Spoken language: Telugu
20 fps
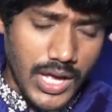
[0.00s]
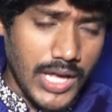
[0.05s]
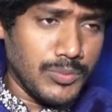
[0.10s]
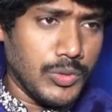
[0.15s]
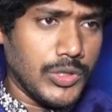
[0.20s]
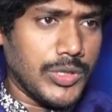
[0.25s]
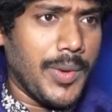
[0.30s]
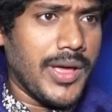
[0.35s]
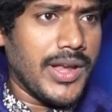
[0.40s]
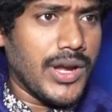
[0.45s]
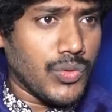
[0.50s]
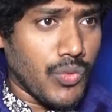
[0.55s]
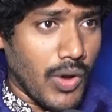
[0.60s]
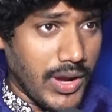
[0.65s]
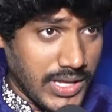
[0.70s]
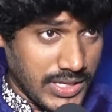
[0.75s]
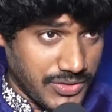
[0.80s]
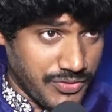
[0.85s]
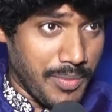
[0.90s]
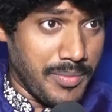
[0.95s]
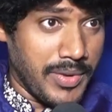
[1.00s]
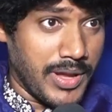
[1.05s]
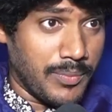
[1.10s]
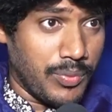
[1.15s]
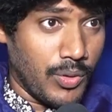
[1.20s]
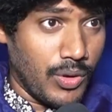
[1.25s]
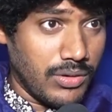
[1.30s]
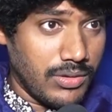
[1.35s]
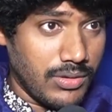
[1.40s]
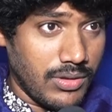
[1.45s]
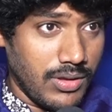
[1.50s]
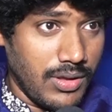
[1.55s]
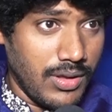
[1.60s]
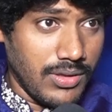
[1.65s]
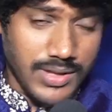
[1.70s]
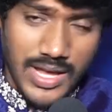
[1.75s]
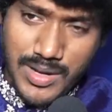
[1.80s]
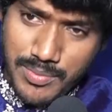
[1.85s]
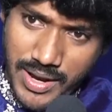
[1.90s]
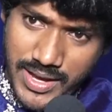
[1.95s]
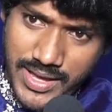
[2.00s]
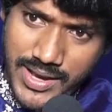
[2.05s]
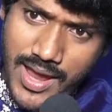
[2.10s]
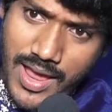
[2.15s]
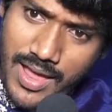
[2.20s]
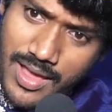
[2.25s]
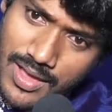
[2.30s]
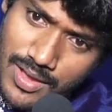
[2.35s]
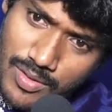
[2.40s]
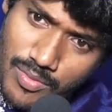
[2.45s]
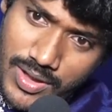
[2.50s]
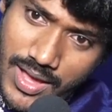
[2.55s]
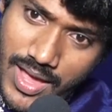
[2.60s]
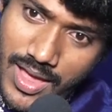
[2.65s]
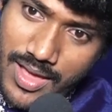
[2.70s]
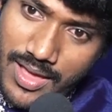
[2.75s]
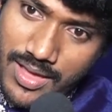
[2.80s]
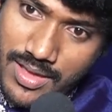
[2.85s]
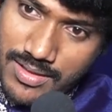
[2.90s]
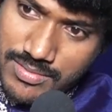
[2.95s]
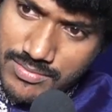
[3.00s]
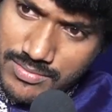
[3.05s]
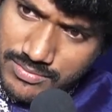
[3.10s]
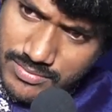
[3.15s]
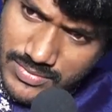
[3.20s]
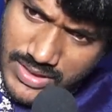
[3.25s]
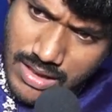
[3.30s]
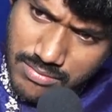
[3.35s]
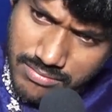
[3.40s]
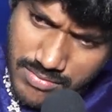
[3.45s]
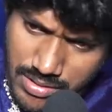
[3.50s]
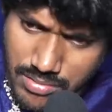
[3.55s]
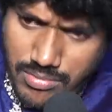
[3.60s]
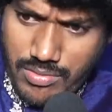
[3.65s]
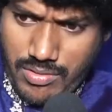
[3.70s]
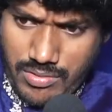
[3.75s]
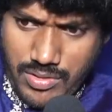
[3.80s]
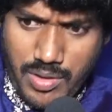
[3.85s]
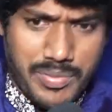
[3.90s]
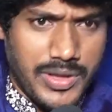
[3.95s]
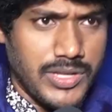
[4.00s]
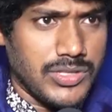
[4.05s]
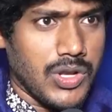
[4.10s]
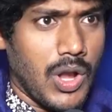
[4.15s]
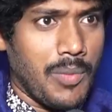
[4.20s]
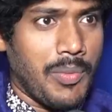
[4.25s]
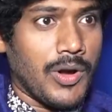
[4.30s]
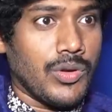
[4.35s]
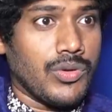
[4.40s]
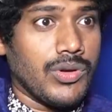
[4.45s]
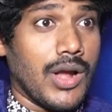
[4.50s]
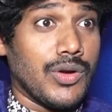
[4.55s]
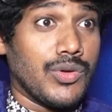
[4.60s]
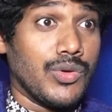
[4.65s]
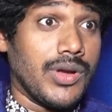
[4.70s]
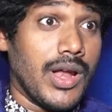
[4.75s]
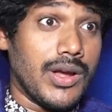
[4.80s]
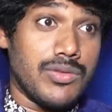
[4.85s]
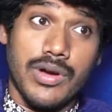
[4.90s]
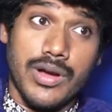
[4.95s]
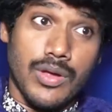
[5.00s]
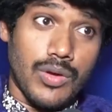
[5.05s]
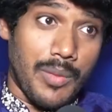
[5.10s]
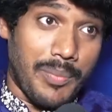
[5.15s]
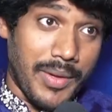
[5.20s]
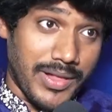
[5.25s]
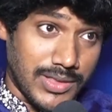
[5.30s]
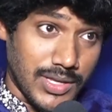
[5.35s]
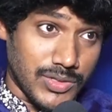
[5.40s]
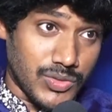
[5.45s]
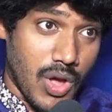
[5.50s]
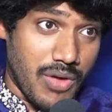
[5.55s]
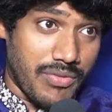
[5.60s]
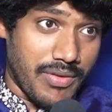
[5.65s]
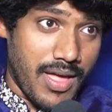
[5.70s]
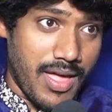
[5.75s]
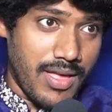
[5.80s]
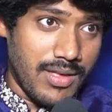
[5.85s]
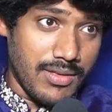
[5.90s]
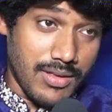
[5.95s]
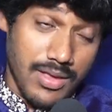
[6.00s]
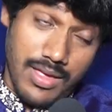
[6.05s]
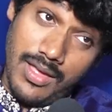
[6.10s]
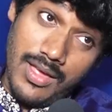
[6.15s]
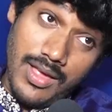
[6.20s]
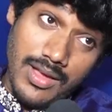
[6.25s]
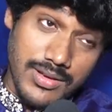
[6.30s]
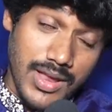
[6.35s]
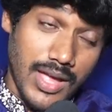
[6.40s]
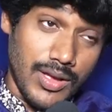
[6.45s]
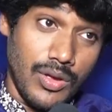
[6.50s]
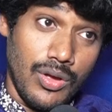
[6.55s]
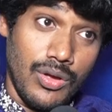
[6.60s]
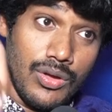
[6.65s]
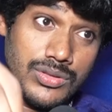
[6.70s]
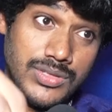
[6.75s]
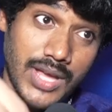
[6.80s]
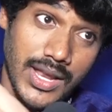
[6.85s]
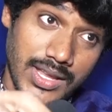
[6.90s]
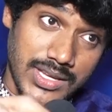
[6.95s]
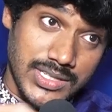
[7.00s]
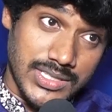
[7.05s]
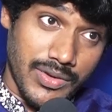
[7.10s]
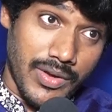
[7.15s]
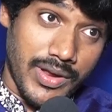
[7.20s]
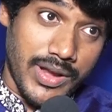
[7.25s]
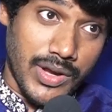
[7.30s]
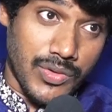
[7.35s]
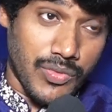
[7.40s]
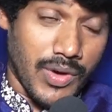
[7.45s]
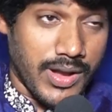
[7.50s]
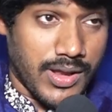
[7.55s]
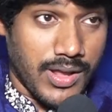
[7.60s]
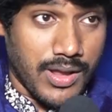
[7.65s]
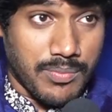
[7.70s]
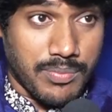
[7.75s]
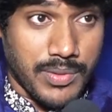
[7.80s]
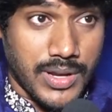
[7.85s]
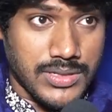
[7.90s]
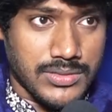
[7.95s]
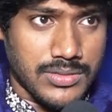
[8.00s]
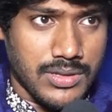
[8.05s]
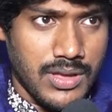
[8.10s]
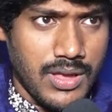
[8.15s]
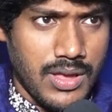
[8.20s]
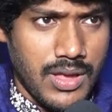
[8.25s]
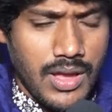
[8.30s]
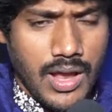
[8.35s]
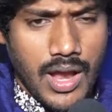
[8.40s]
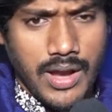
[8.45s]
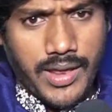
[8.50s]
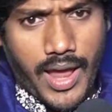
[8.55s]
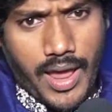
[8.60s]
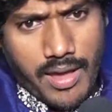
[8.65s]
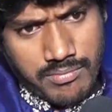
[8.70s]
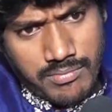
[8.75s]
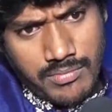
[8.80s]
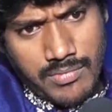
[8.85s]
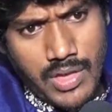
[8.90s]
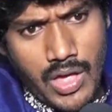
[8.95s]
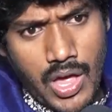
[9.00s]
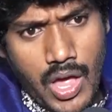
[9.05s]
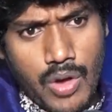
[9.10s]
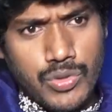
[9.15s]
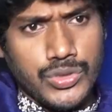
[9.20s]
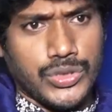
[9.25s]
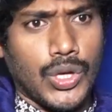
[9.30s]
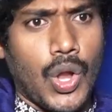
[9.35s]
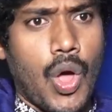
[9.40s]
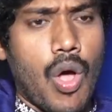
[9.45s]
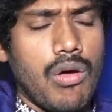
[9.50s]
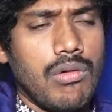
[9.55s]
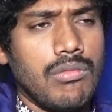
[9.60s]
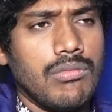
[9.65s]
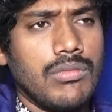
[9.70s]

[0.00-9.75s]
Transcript: అద్భుతమైనటువంటి స్విమ్మింగ్ పూల్ దాని పక్కనే ఒక ఒక బీచ్లో పడుకున్నట్టు ఉండేటువంటి ఒక పెద్ద సోఫా నాకు చాలా ఇష్టమైనటువంటి ప్లేస్ అంటే హౌస్లో